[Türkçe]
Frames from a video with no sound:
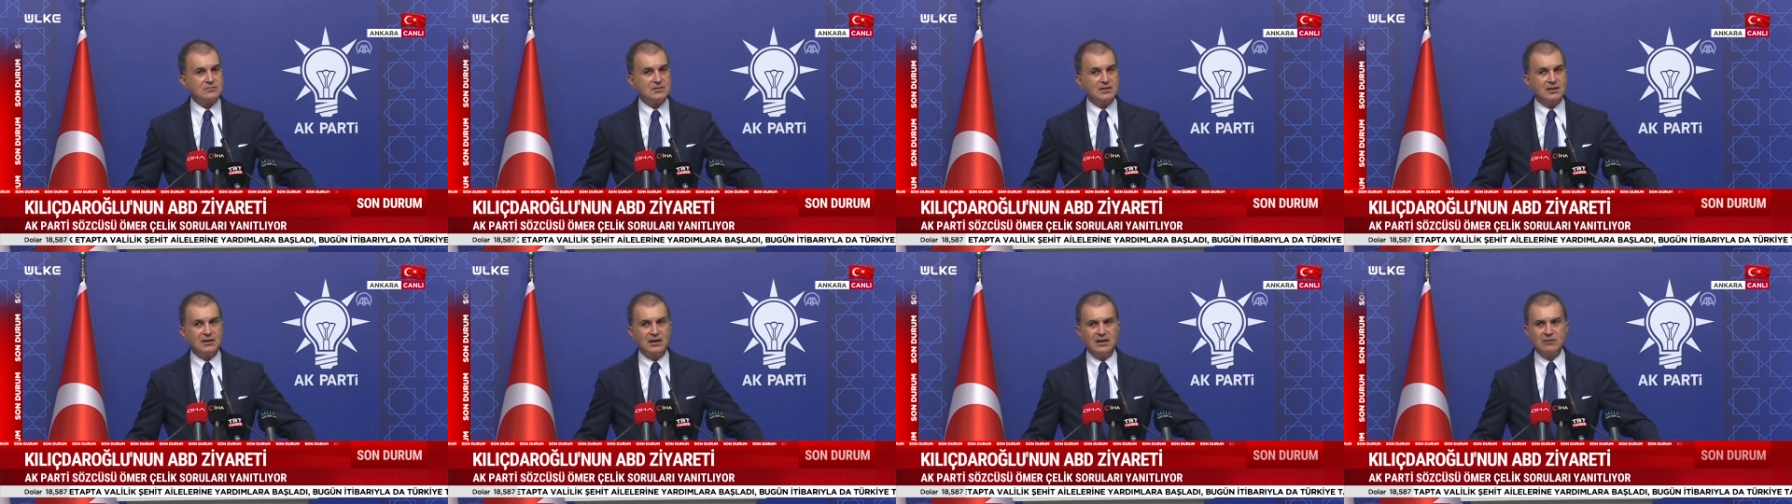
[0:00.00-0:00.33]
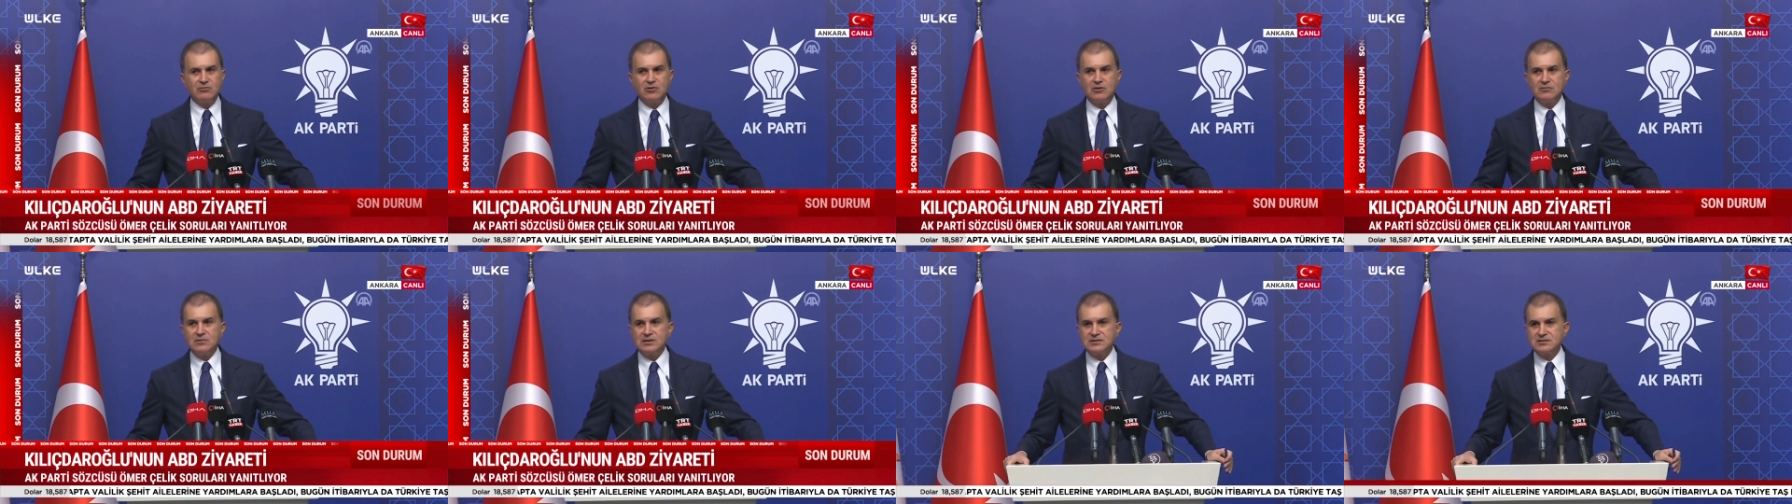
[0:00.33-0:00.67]

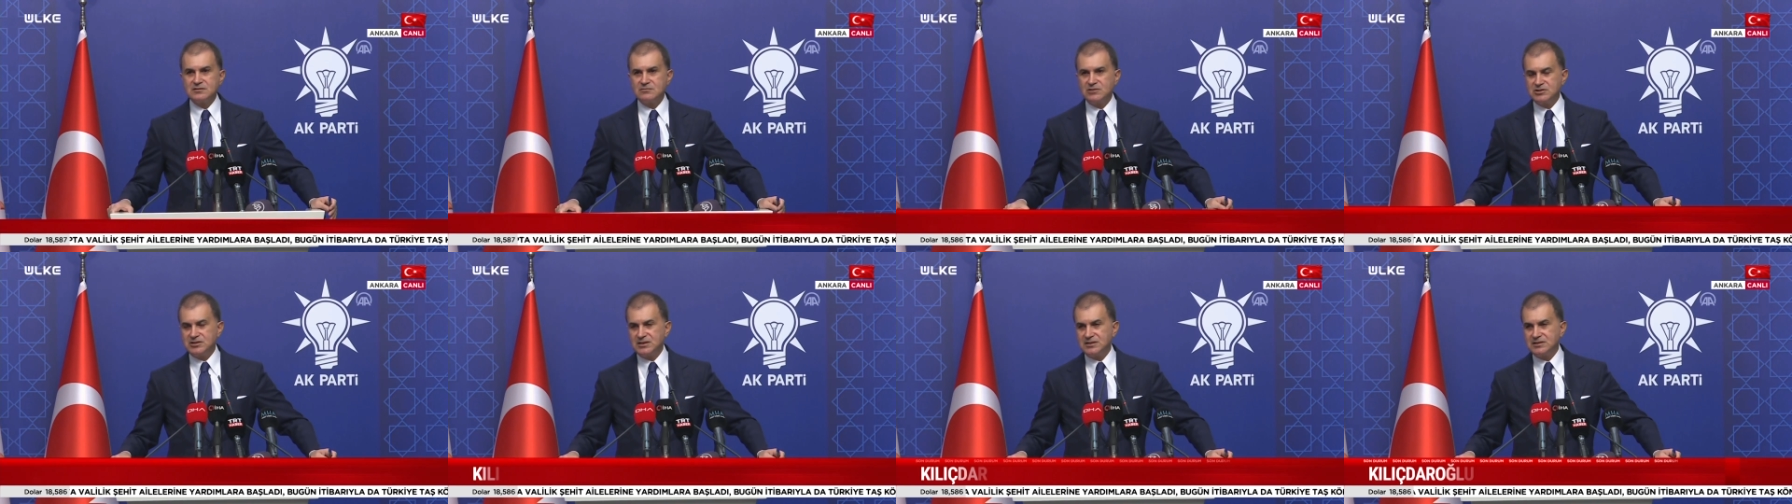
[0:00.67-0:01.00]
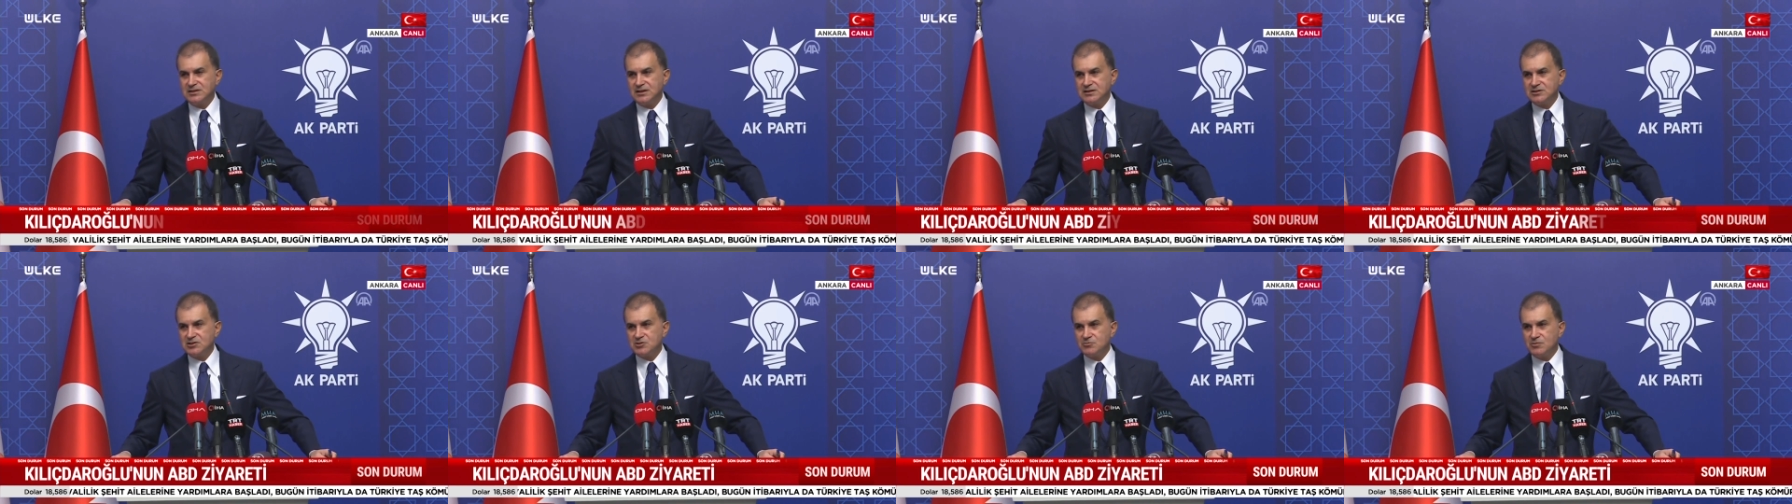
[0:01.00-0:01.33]
kaybolması başka
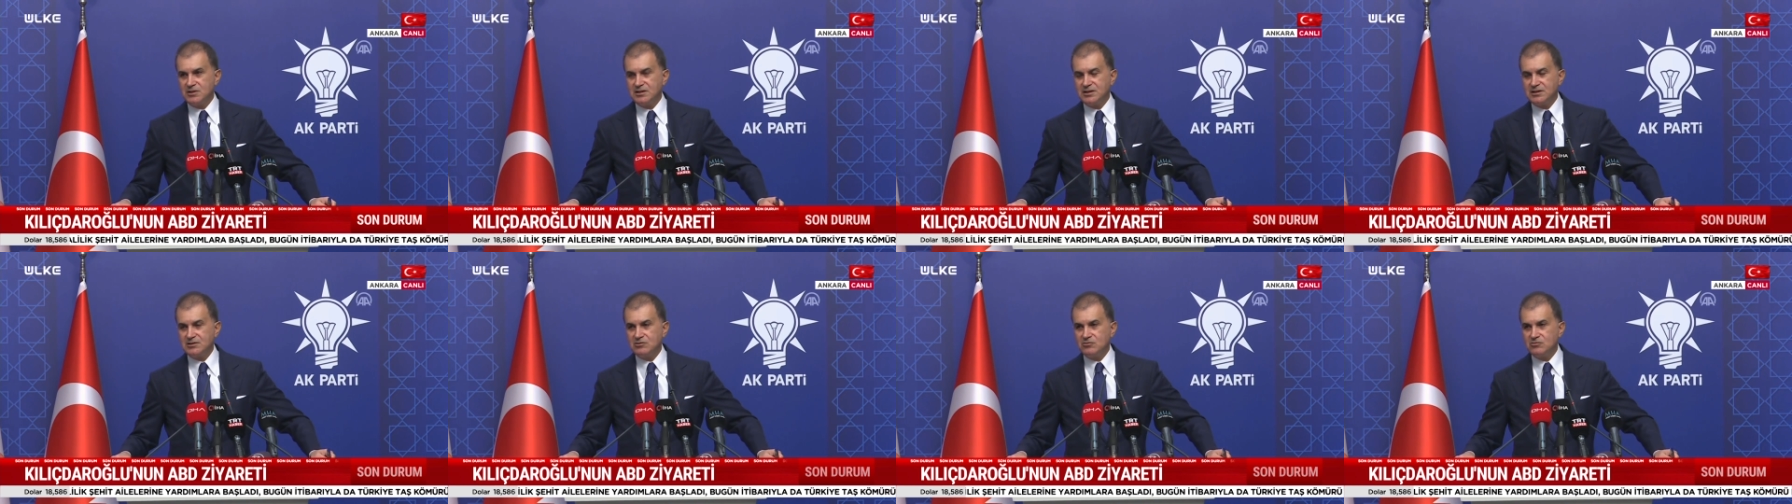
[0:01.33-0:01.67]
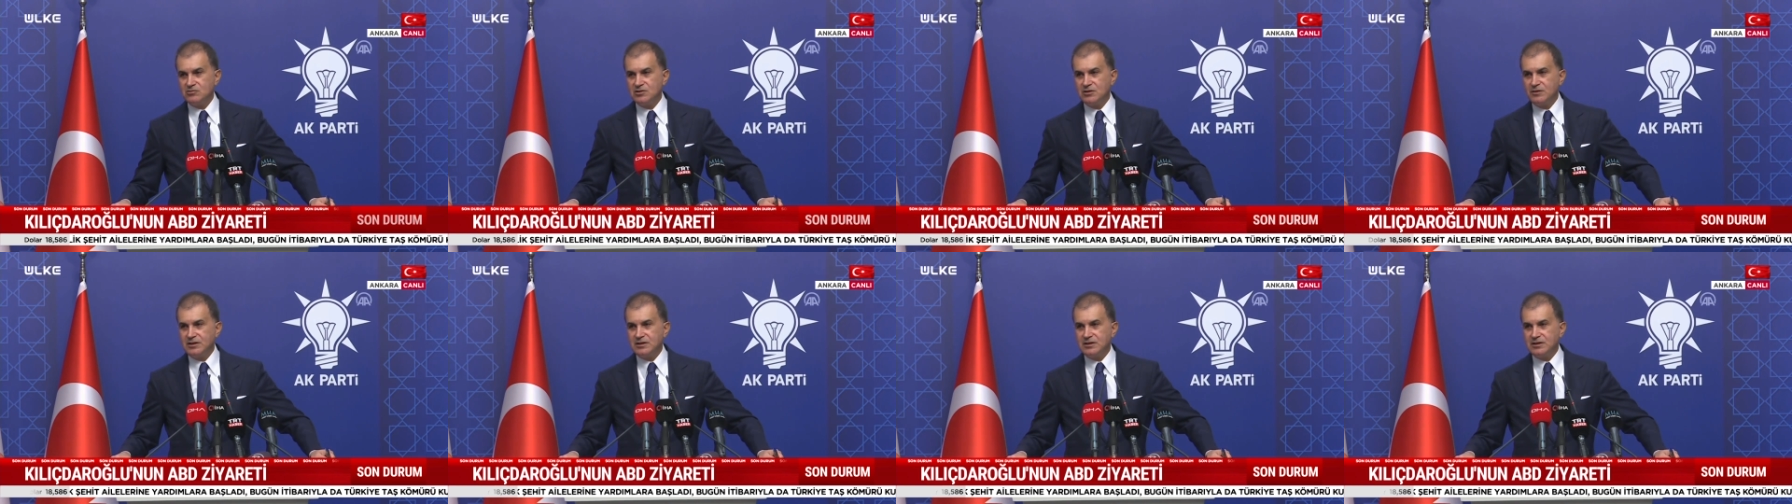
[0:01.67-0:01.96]
tartışmaları gündeme